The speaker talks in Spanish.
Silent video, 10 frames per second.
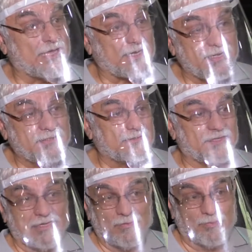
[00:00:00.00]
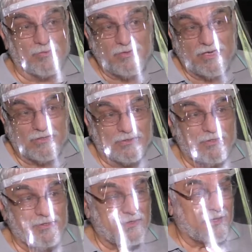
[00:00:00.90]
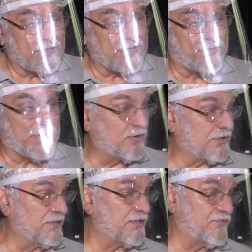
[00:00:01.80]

de la gente, del público, que es para los que en